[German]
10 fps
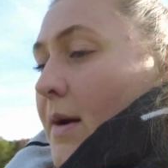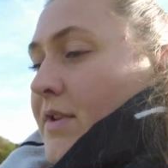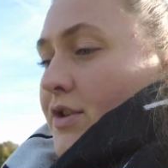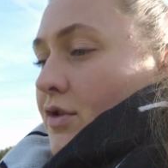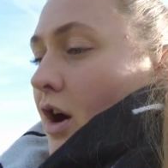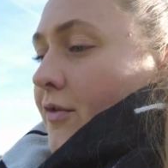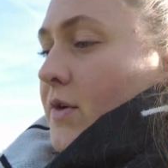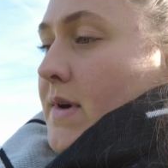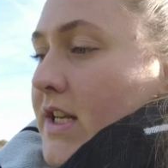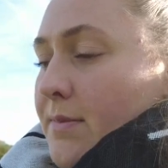habe die Tür
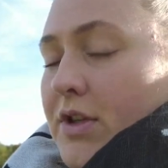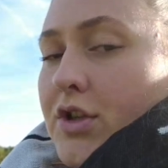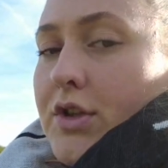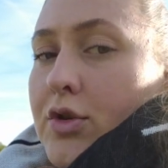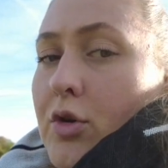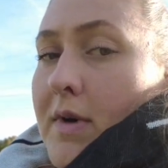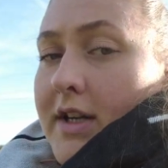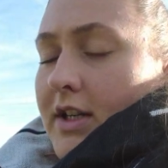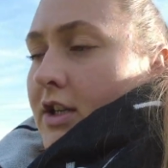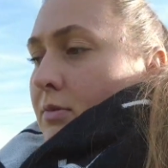aufgemacht, habe die Tür
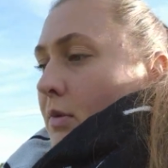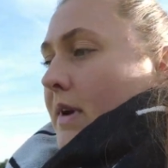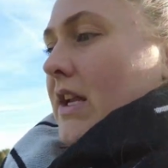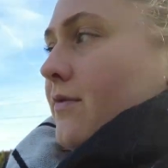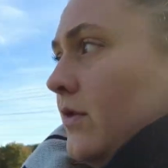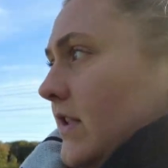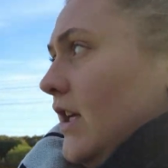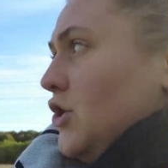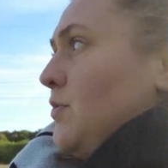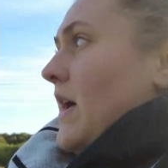zugemacht. In dem Moment, wo
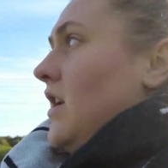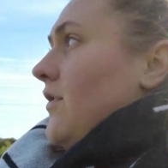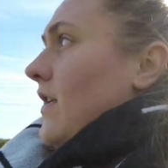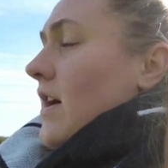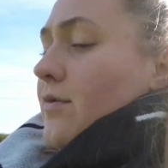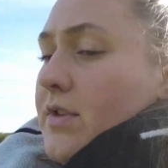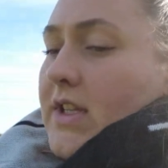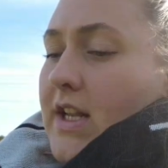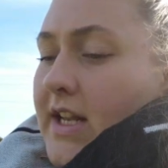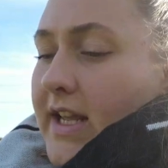sie entspannt war, wo
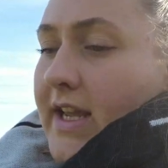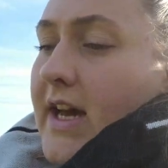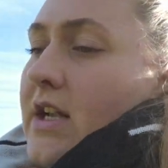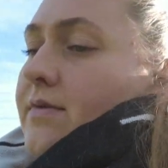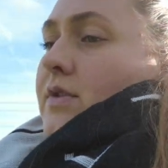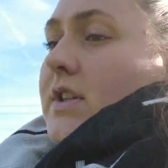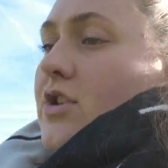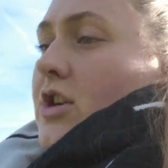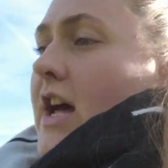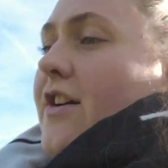sie gelegen hat, wo sie
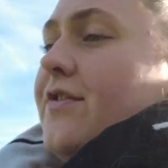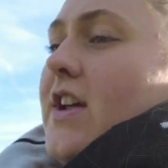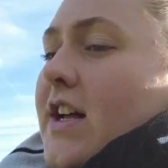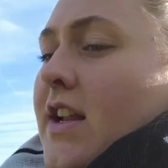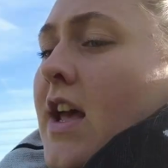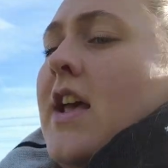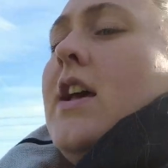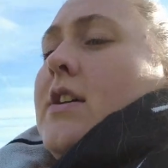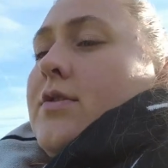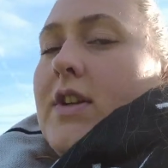geschlafen hat,
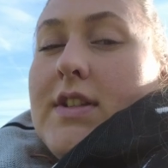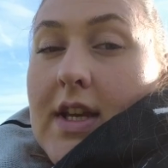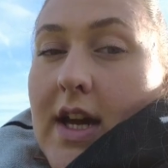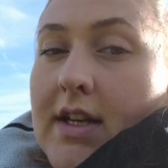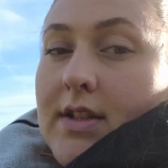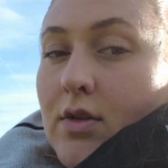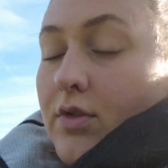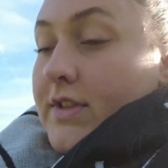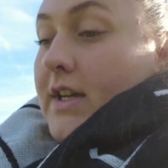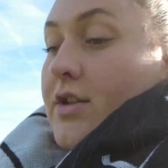sodass sie gar nicht
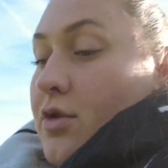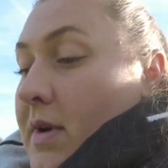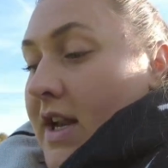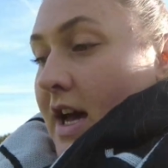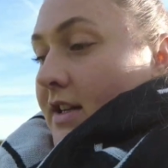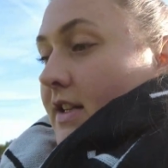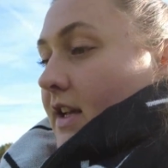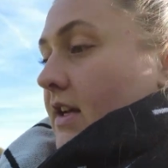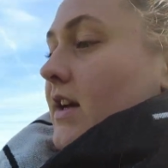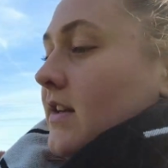großartig darüber
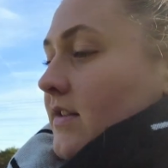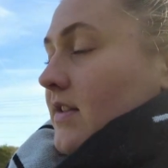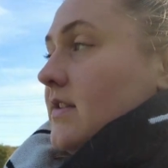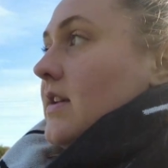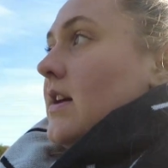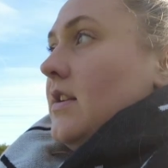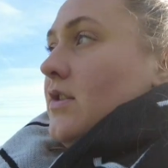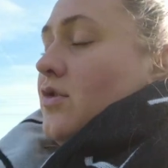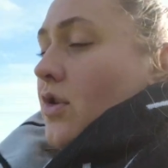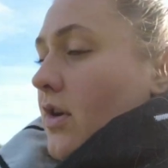nachdenken kann, dass ich jetzt gerade
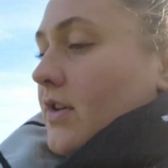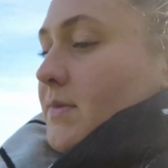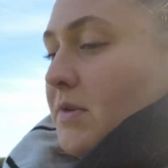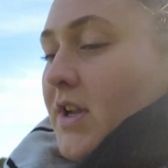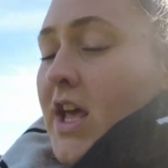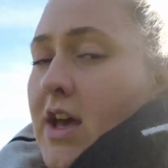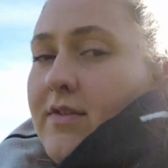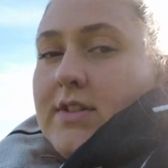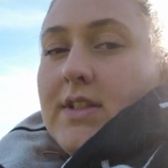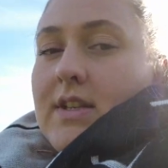die Tür raus bin.
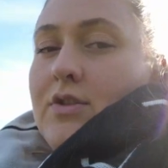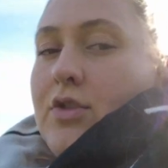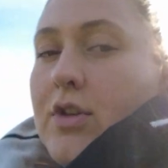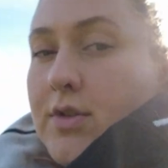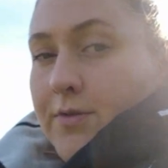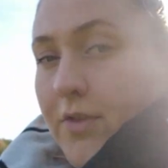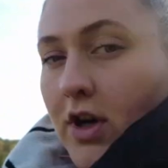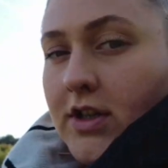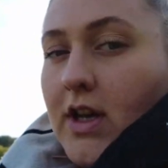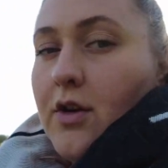Weil sie ist natürlich auch
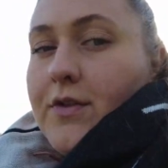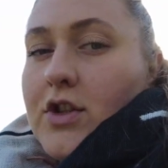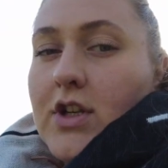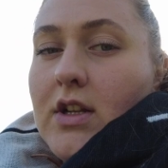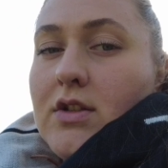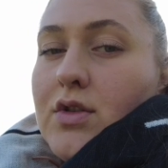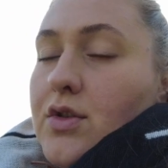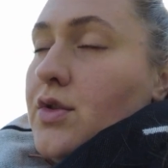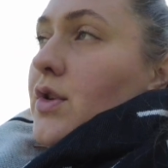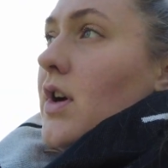sofort aufgestanden
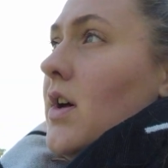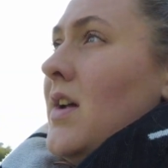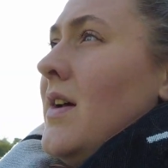zur Tür.